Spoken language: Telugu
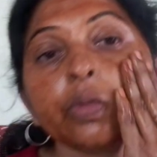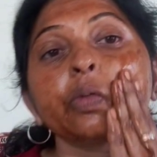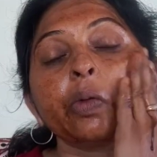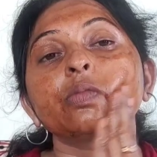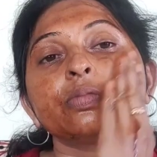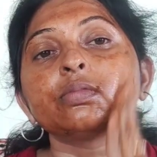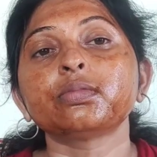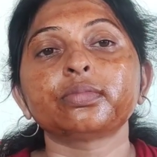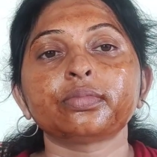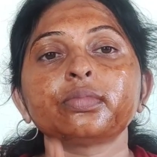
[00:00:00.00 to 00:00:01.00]
అది
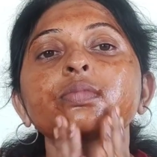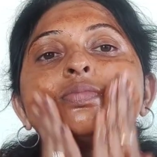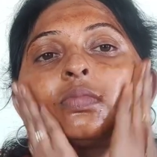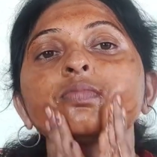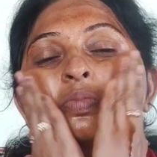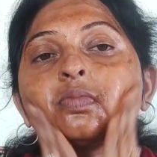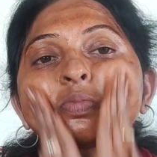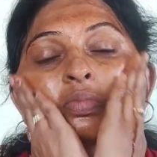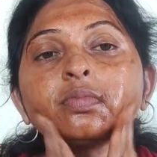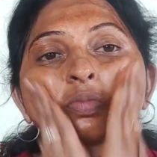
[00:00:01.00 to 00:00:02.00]
అనమాట టమాటో
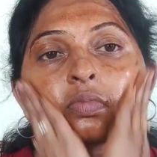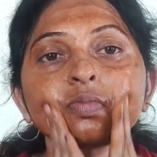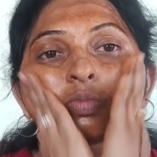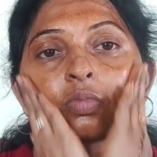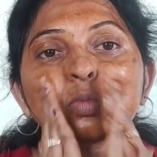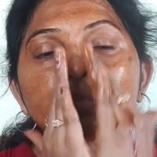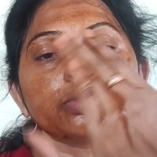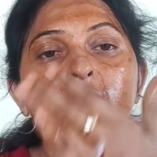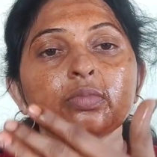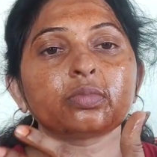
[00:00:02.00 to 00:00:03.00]
రసం
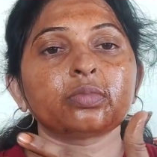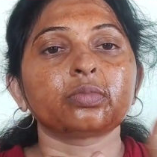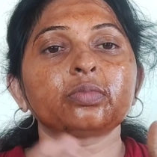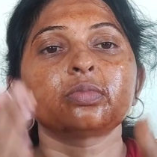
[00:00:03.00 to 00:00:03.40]
కాఫీ పొడి